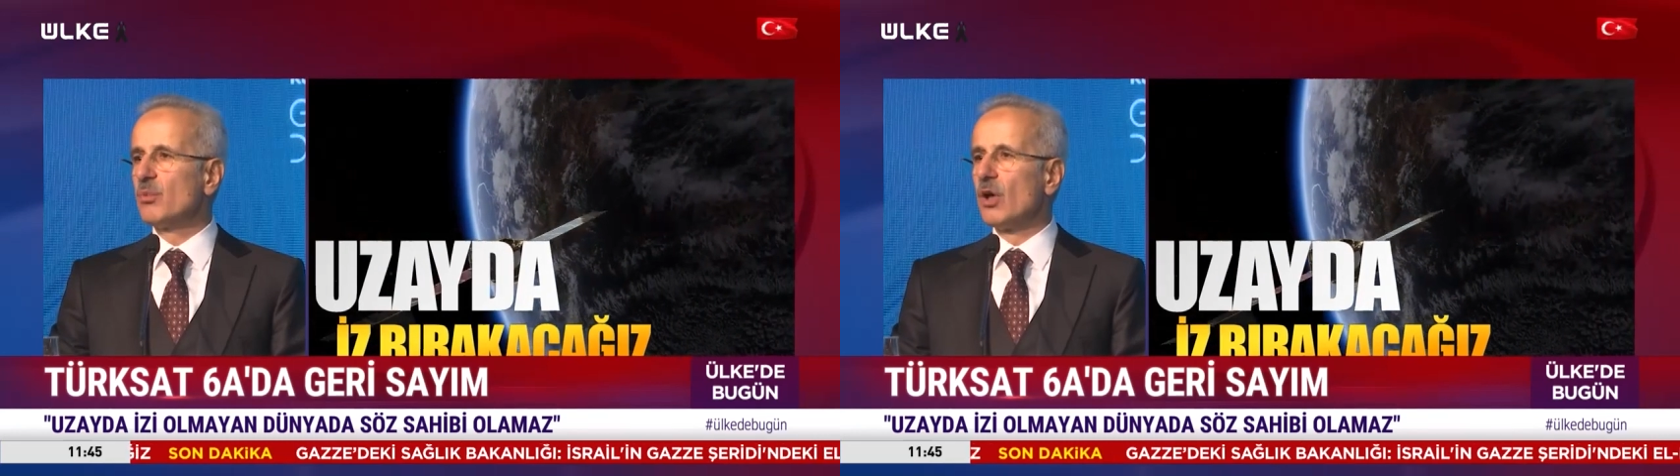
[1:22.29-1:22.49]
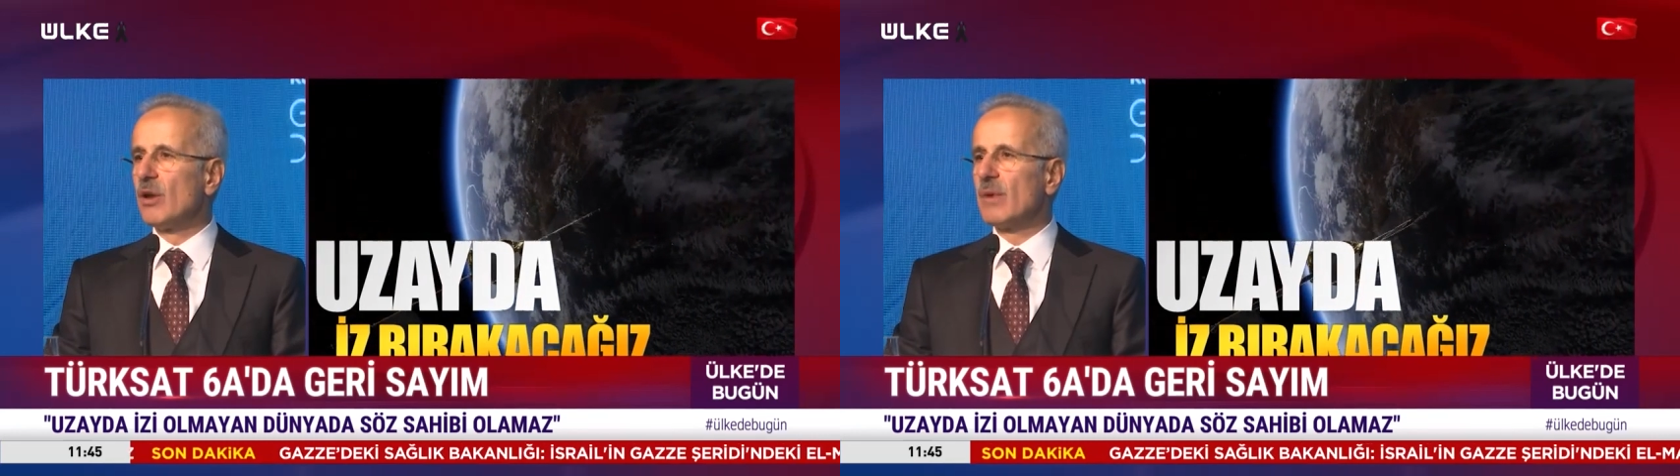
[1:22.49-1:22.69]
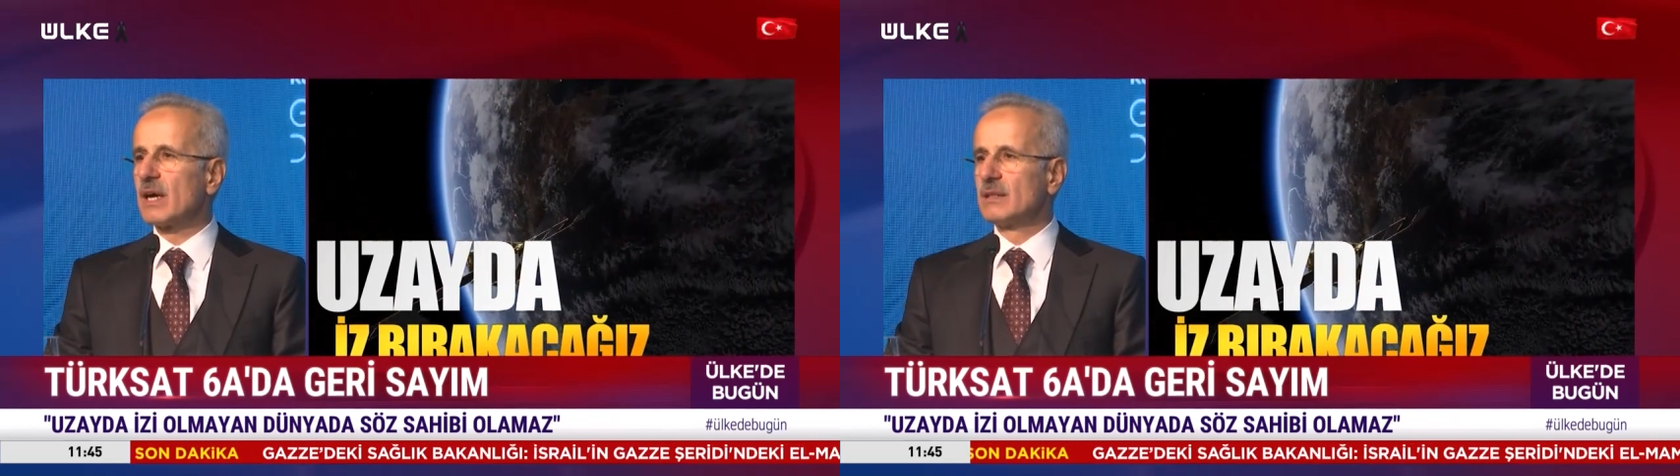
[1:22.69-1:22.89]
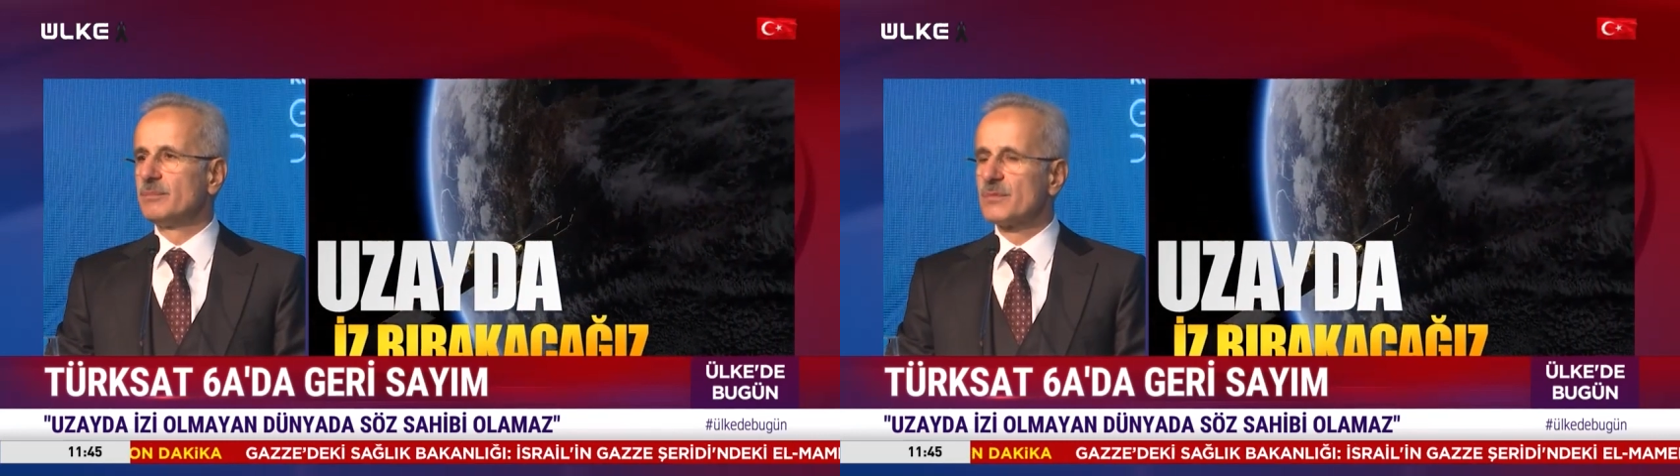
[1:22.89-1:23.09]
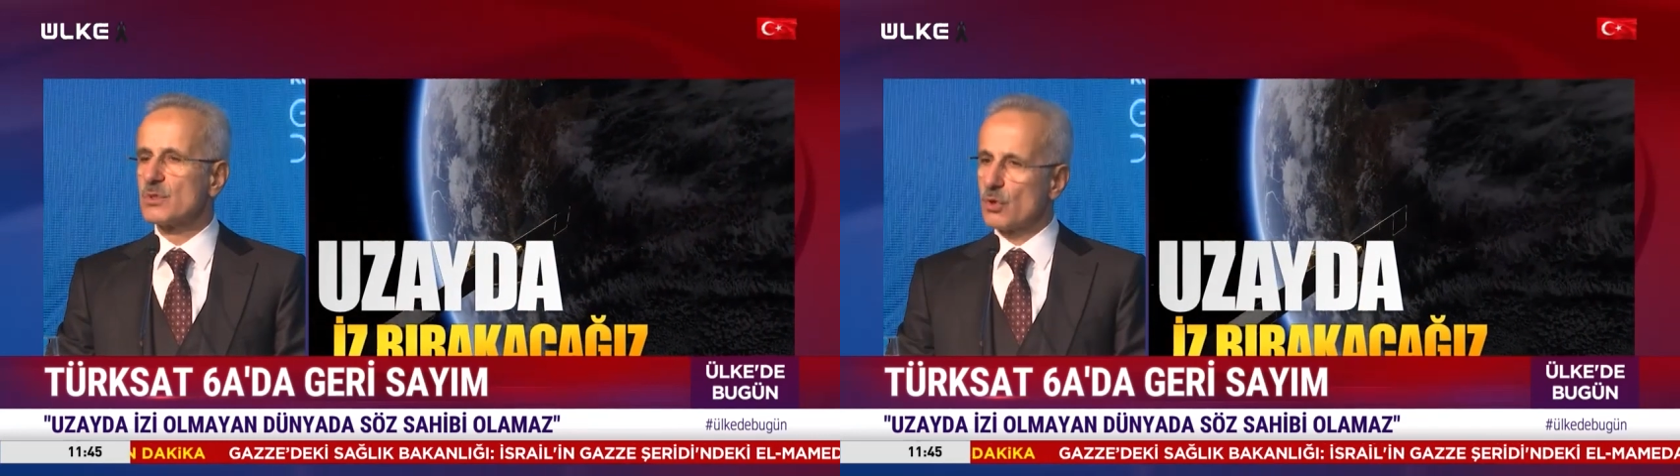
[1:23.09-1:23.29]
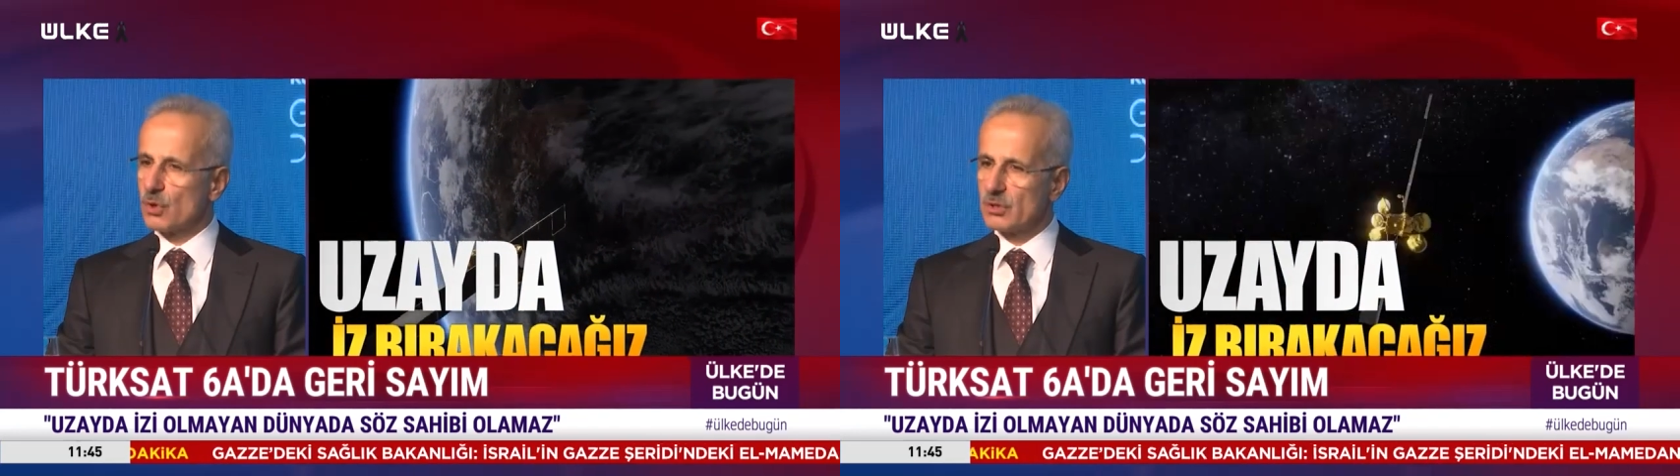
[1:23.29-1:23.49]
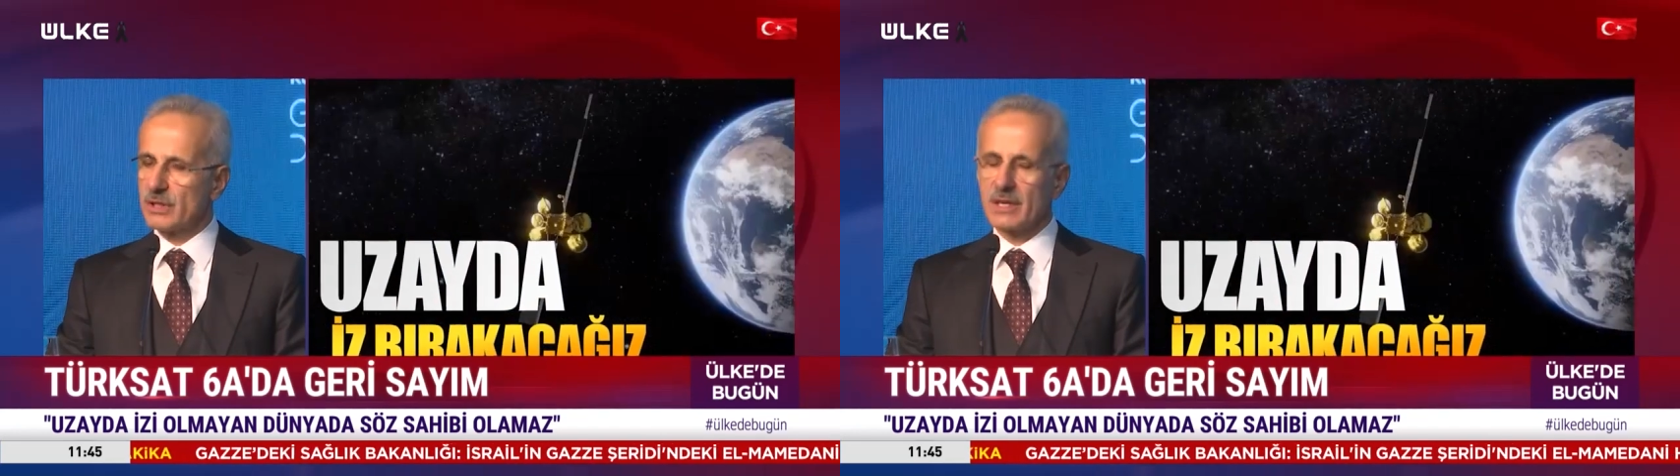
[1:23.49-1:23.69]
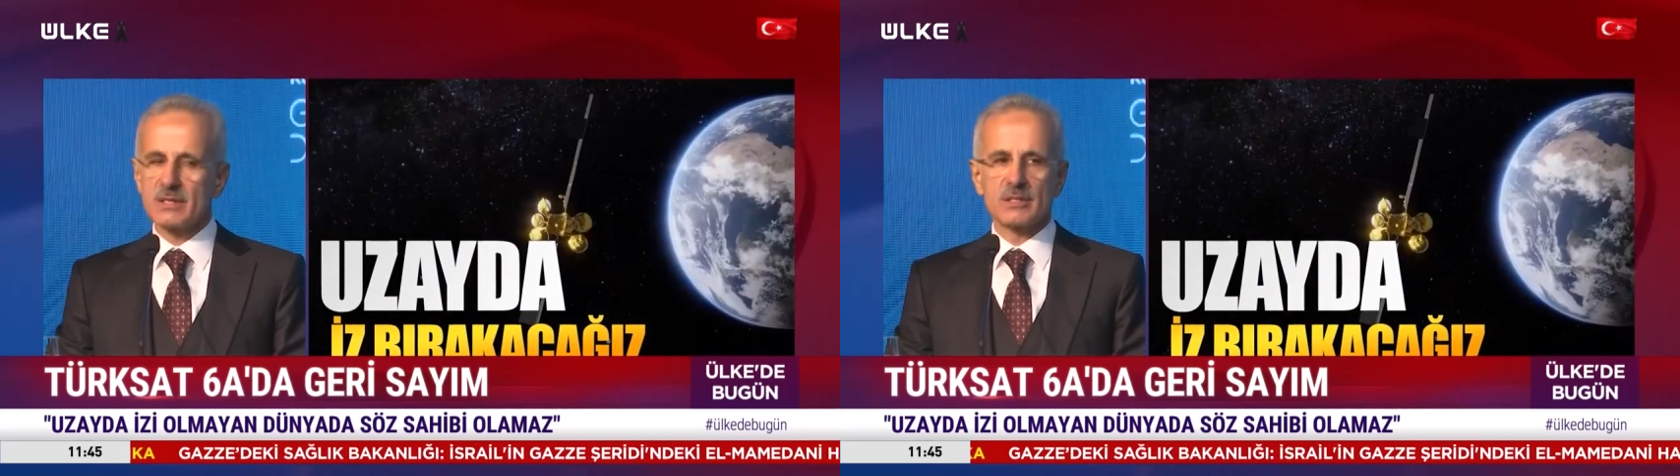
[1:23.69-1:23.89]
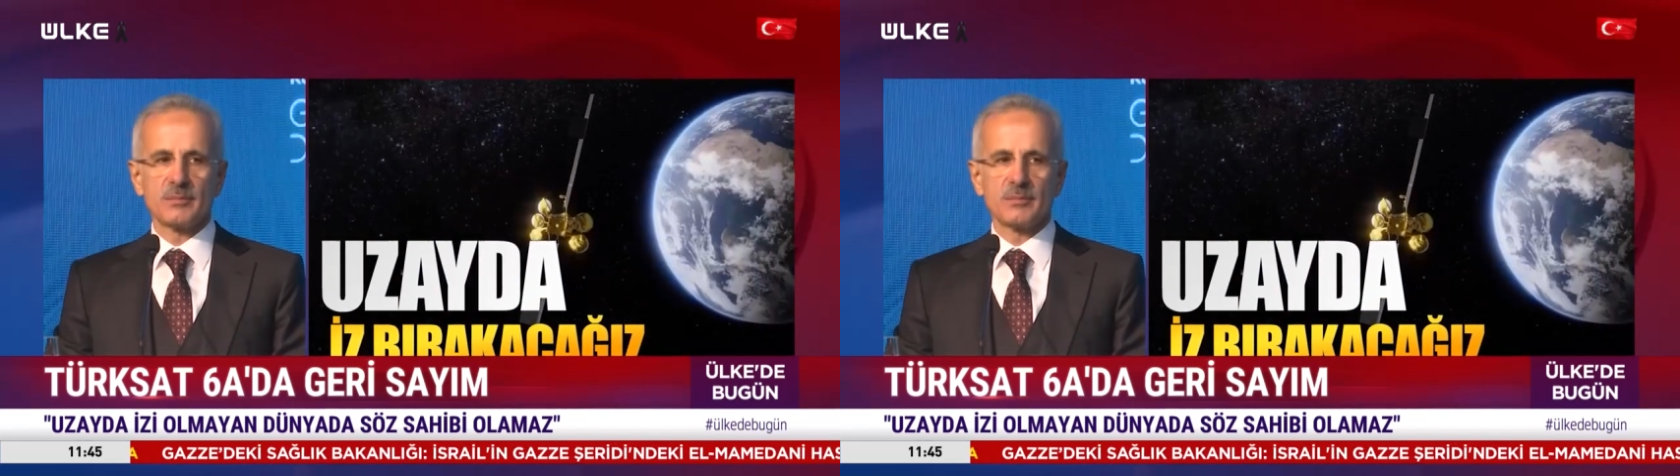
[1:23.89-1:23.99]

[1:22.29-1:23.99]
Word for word: olmak zorundayız.